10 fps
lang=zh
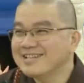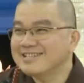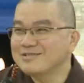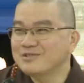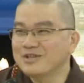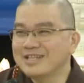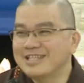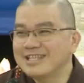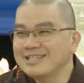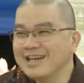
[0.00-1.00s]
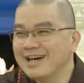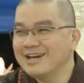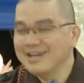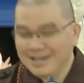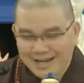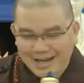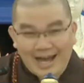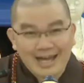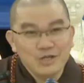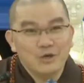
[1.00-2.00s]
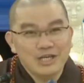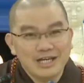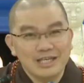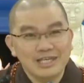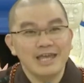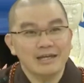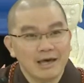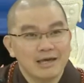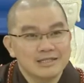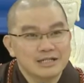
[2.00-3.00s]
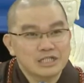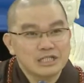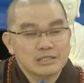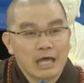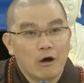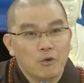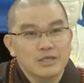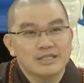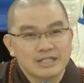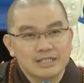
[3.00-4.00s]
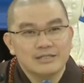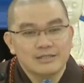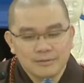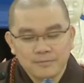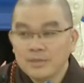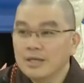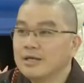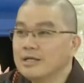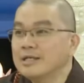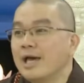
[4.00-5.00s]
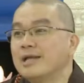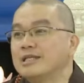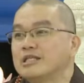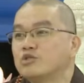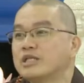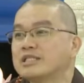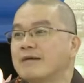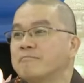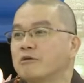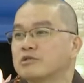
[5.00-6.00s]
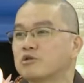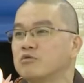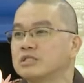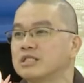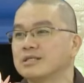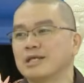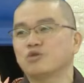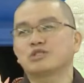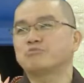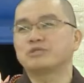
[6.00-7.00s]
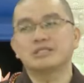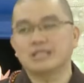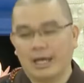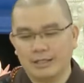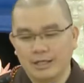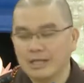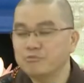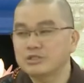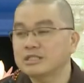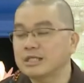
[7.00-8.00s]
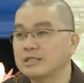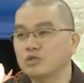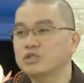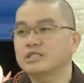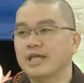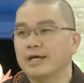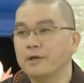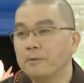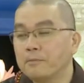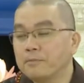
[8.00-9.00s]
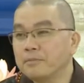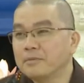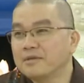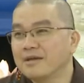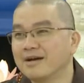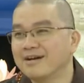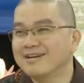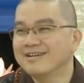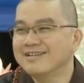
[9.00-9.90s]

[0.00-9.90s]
但是如果你真他还有一个厌恨的心、讨厌的心，那你对三宝的恭敬，那都是不是假的？那不是真的，都是假的。